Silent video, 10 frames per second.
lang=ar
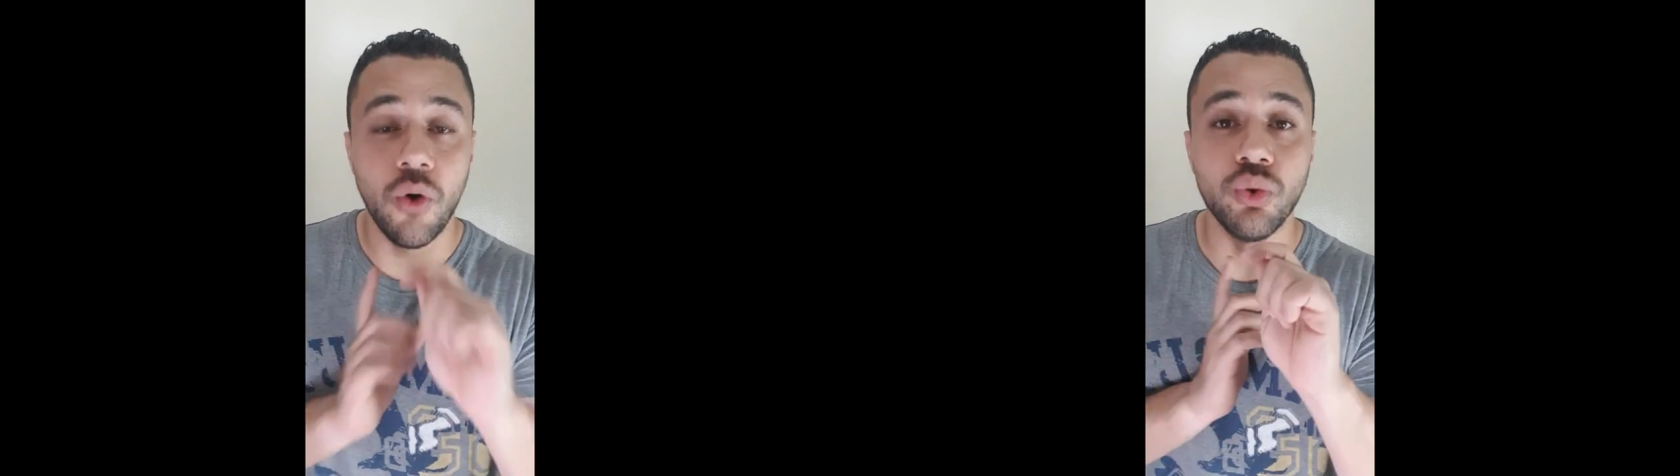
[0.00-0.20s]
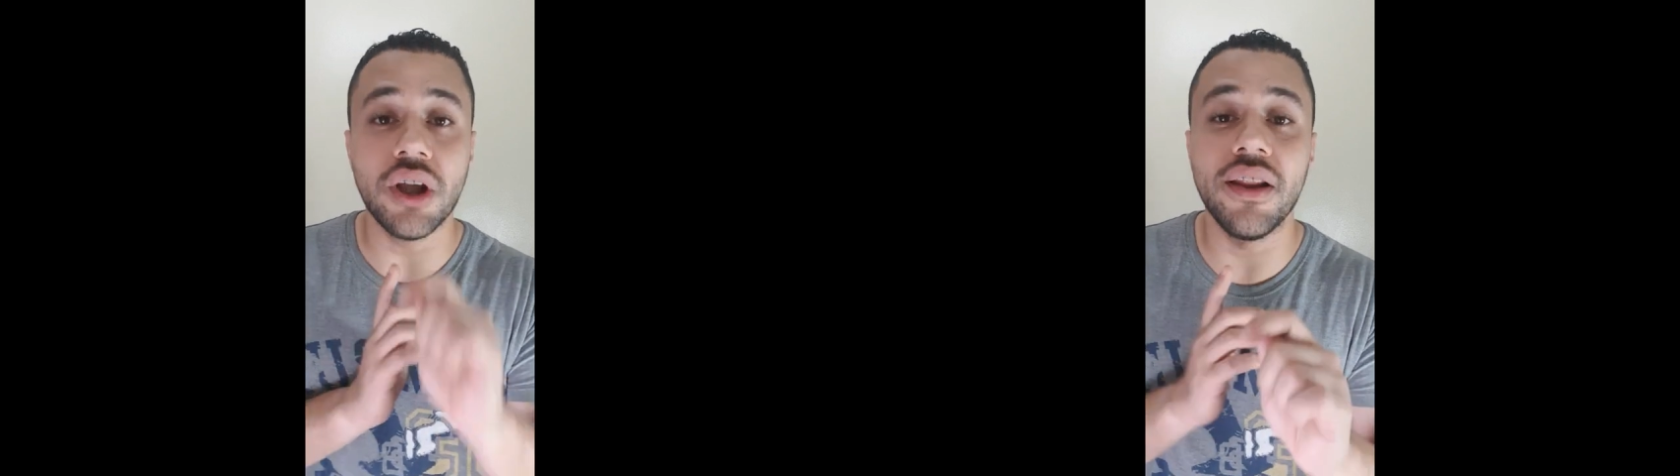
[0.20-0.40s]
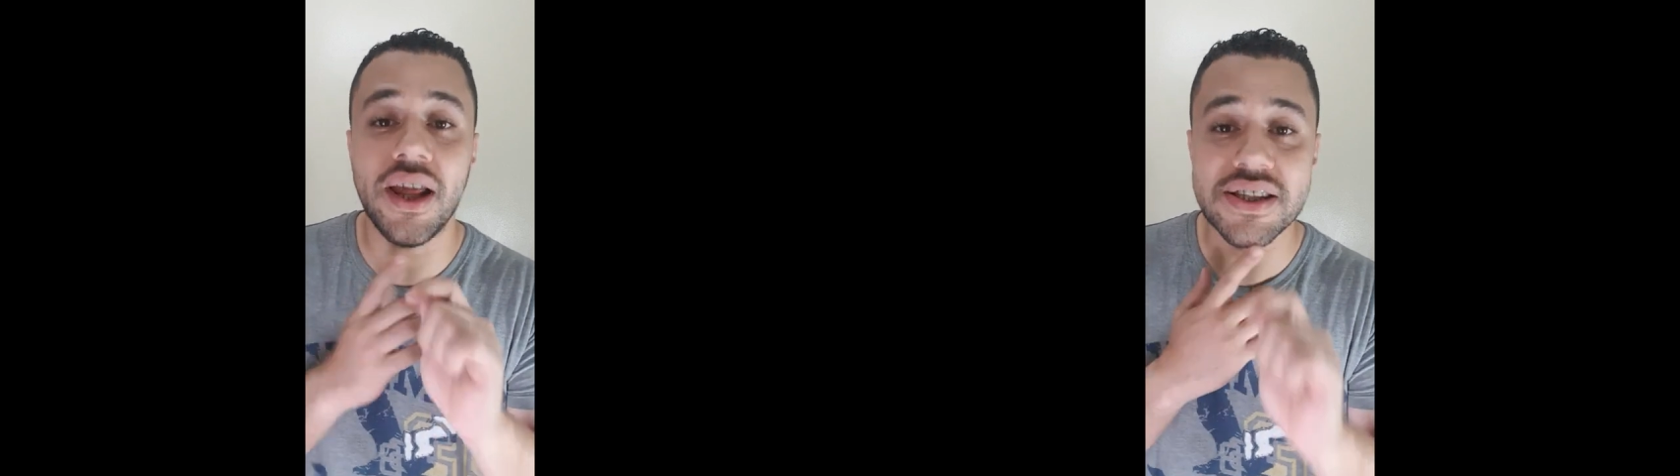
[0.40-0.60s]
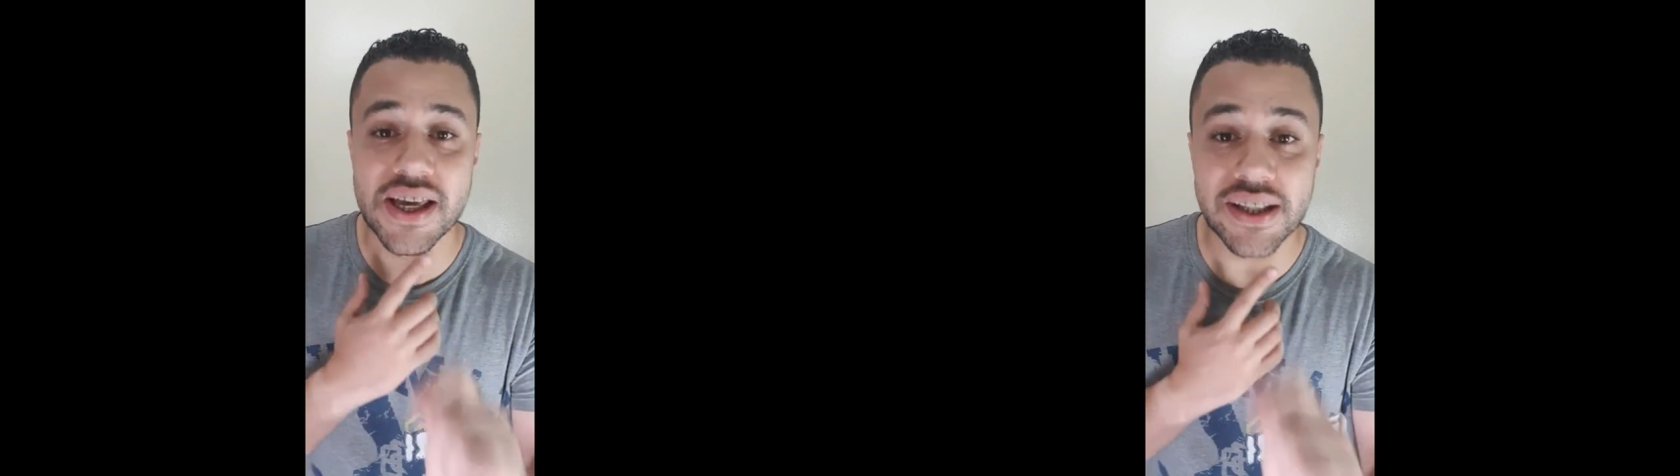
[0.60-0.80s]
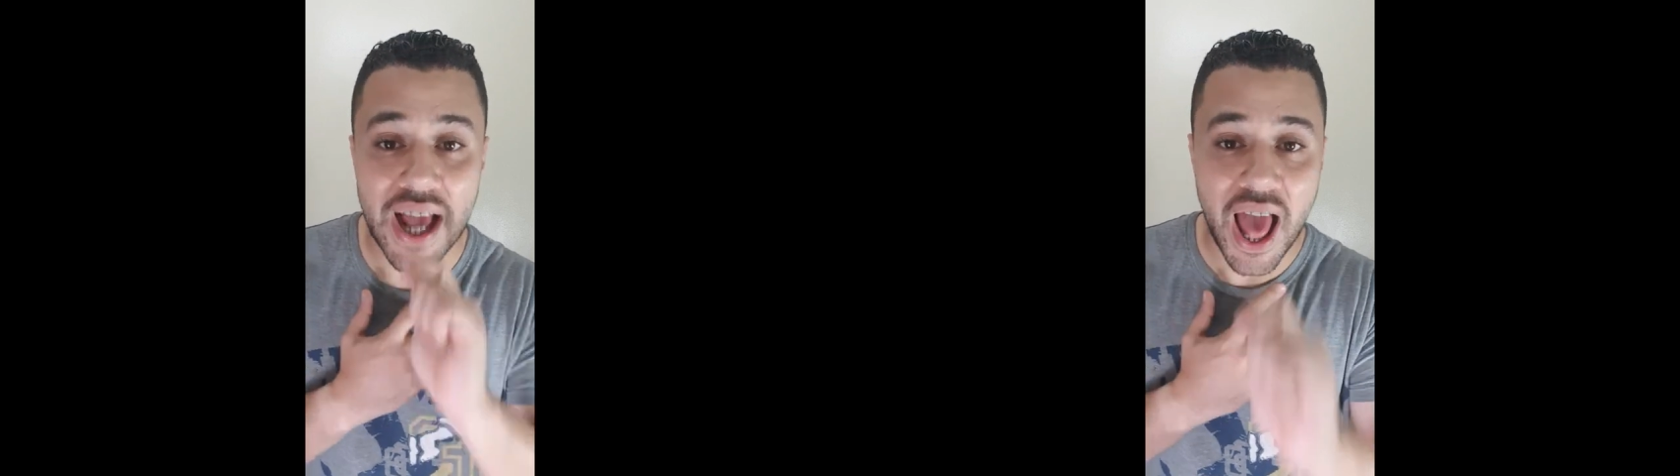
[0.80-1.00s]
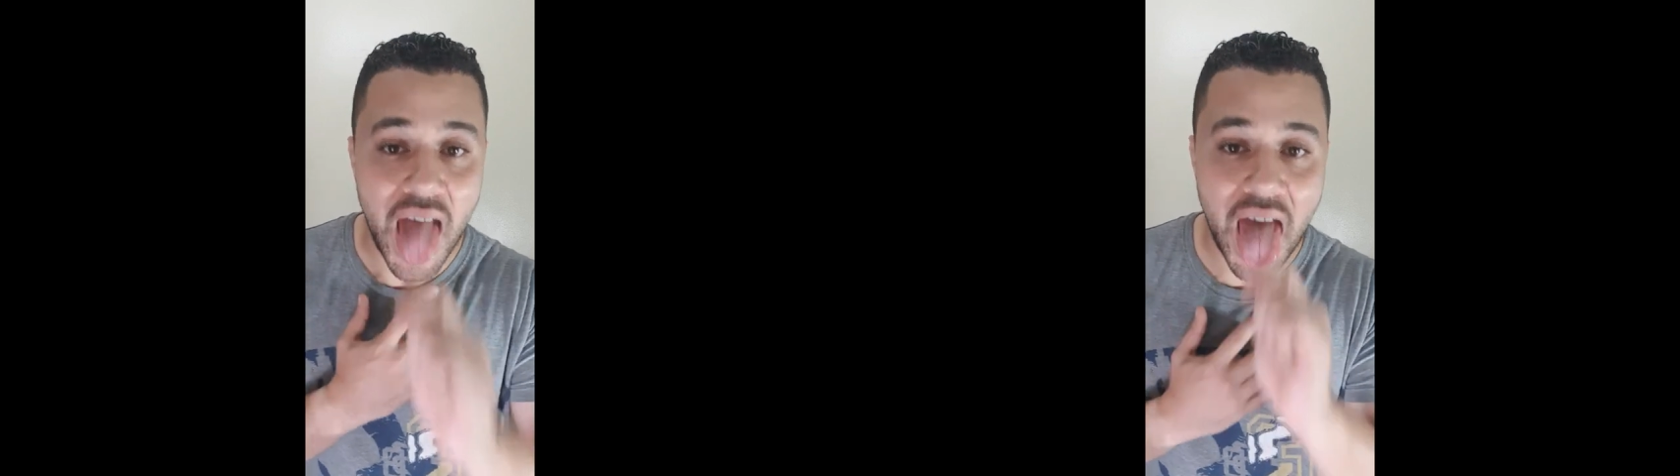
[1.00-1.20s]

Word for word: وطلع لسانك